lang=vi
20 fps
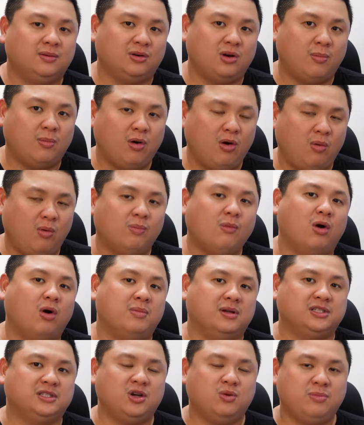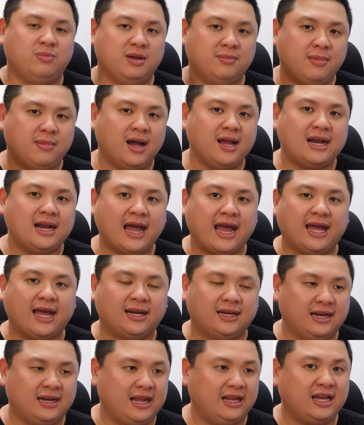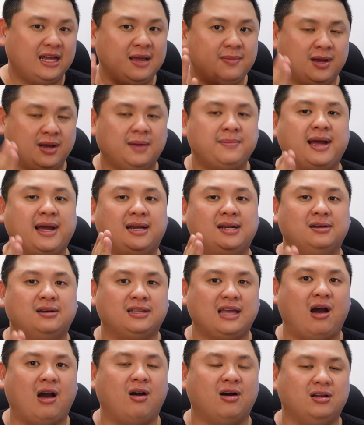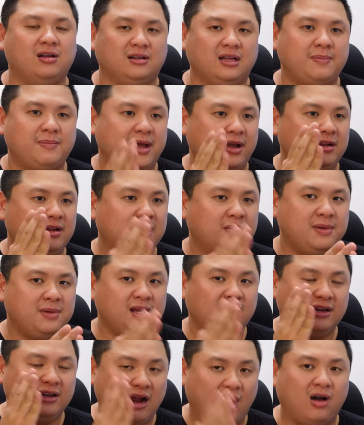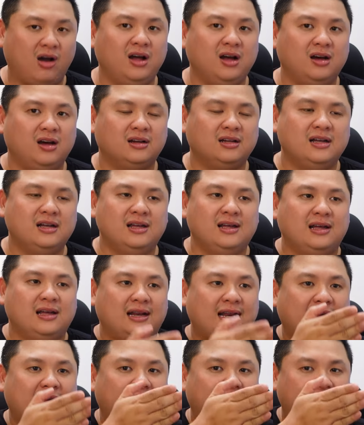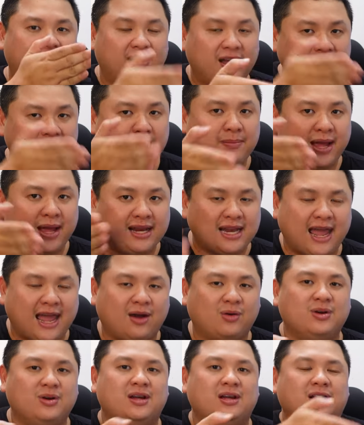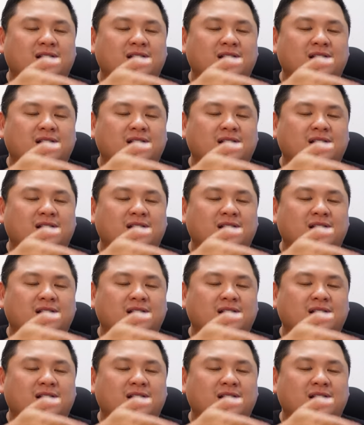robot hút bụi mà Xiaomi mới ra để khi mà các bạn lựa chọn các bạn có thể biết rõ hơn là với cái máy nào